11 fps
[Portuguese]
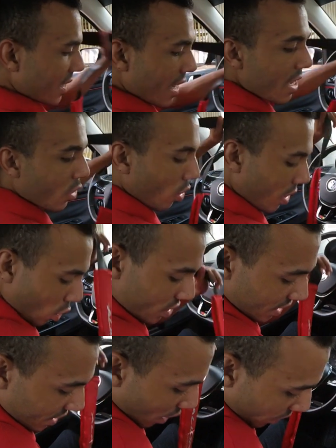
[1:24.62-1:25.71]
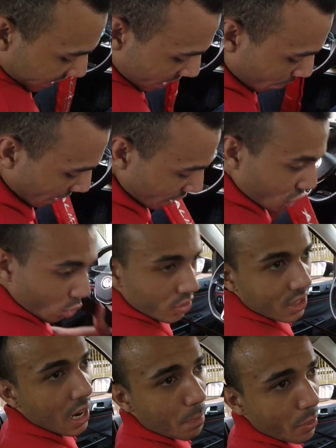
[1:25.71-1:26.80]
é isso aí, colocar o cintão aqui e partir o
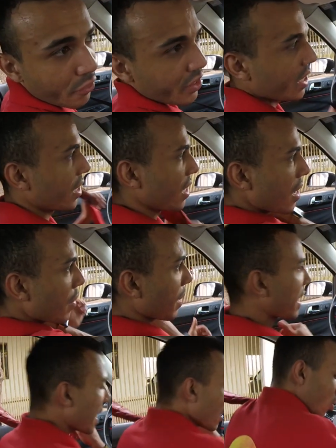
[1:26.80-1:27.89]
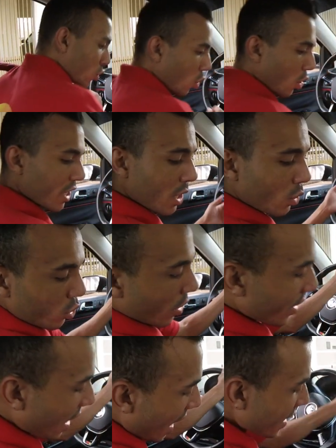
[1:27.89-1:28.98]
trampo, fi. Pra quem acha que eu sou rico, sou
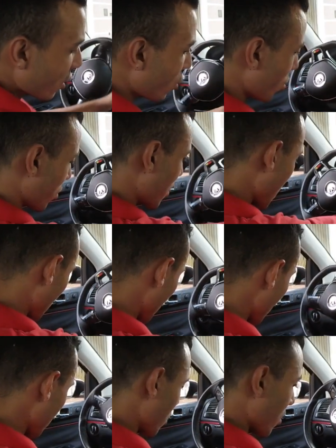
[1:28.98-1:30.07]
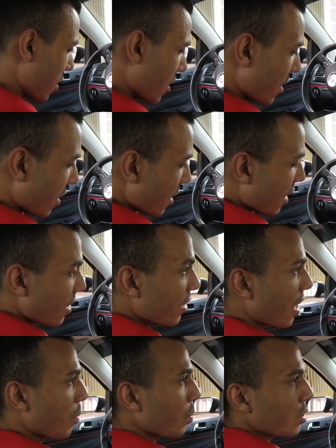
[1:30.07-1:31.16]
nada, tio. Você é louco.
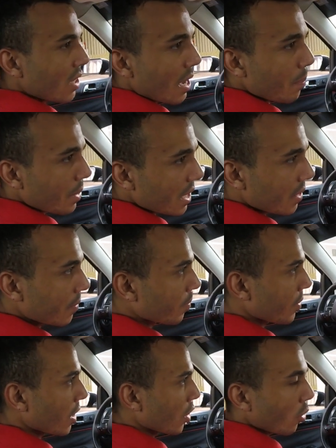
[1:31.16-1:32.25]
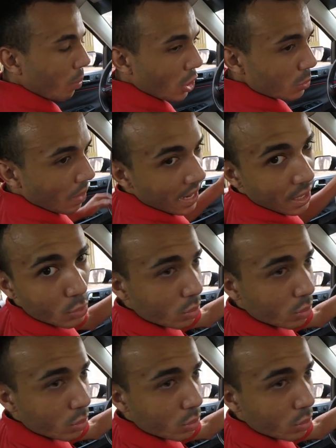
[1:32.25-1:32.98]
Trampo sempre, não pode parar